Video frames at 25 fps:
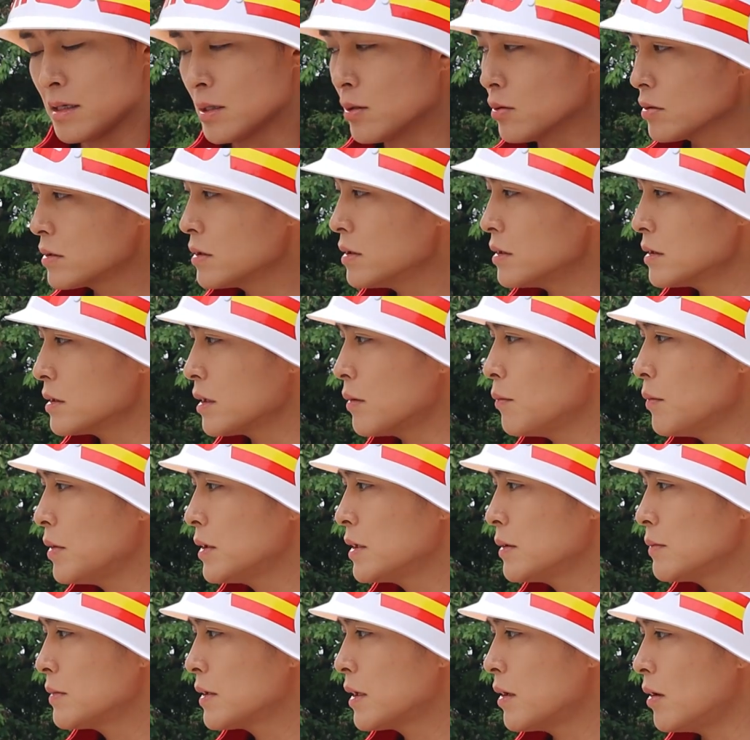이곳은
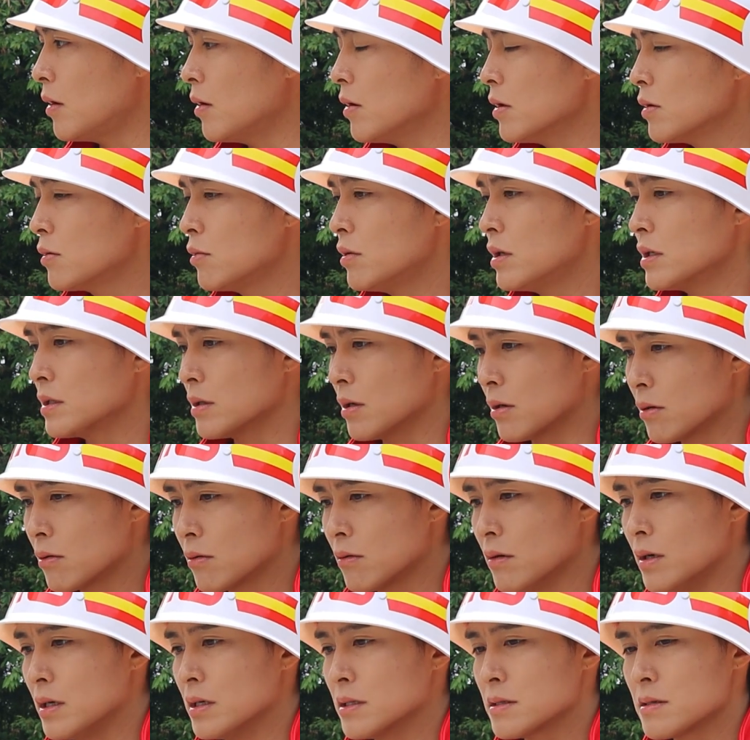선배님들의 얼과
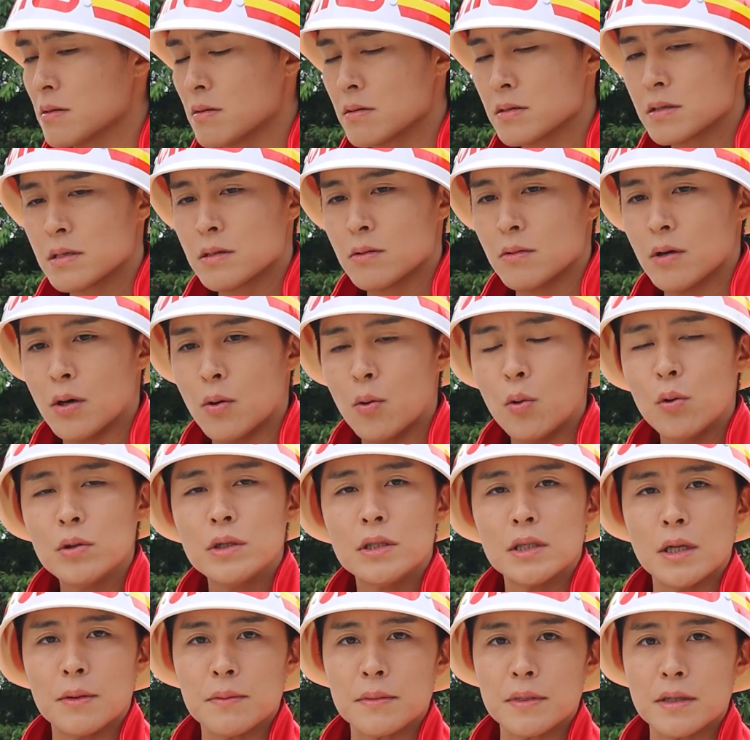넋과 정신과
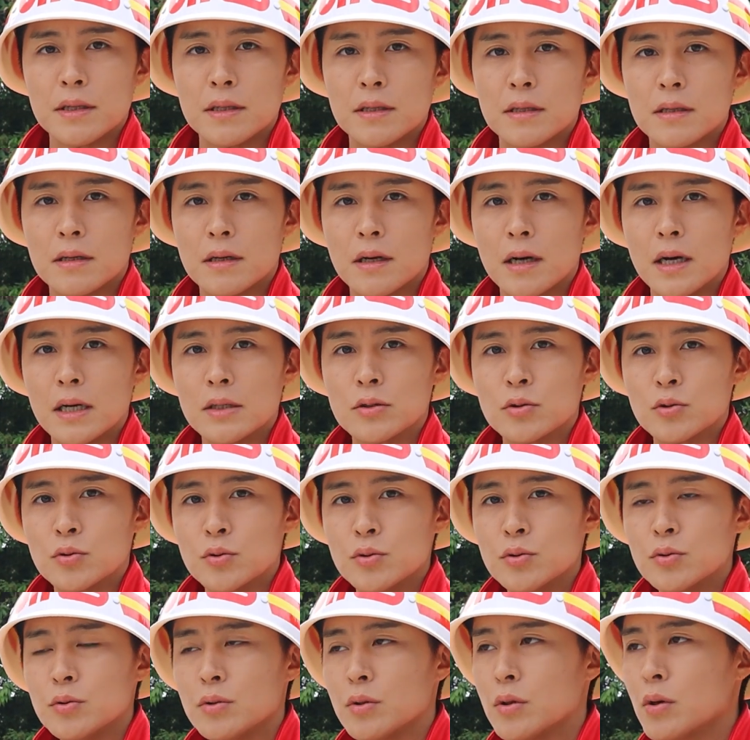혼이 담긴
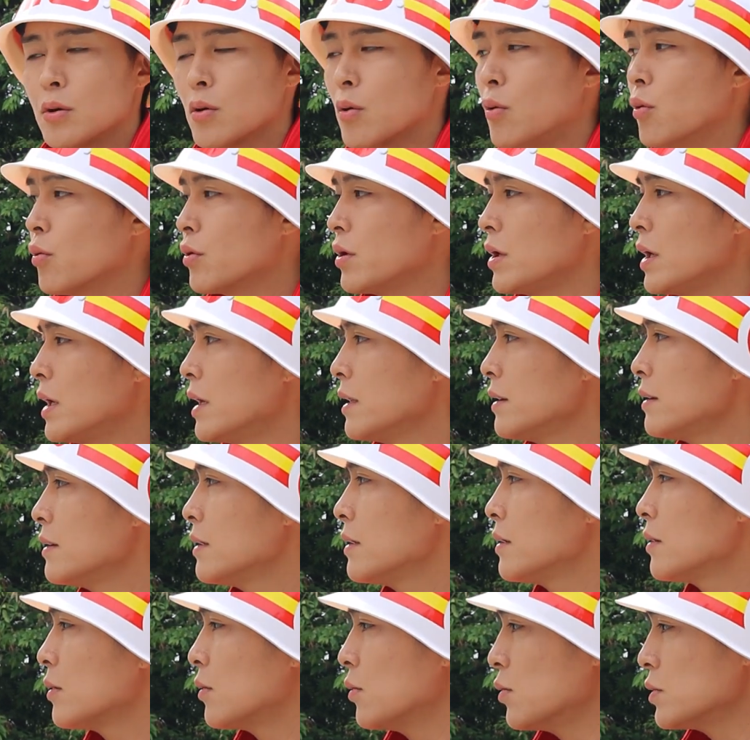아주 고귀한
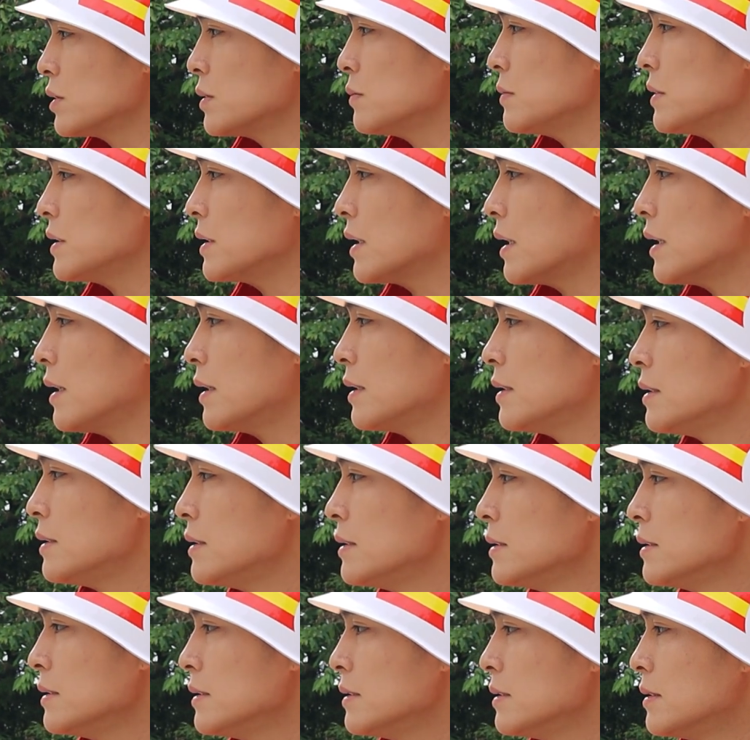곳입니다.
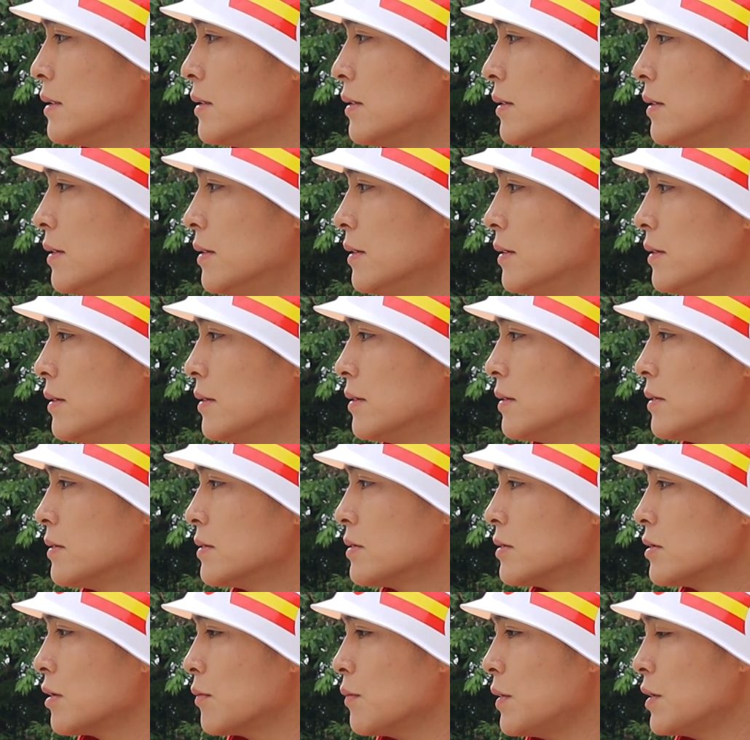
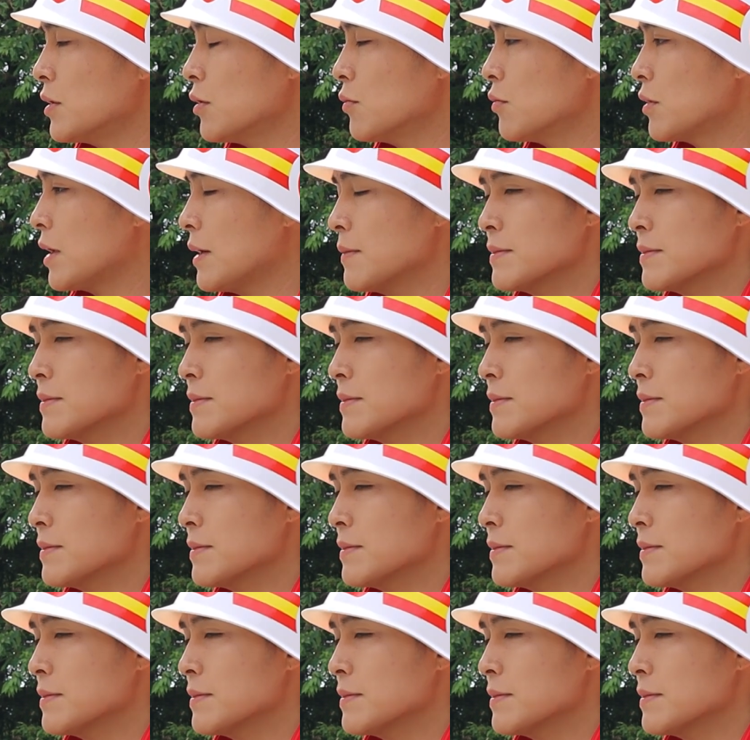정말 너무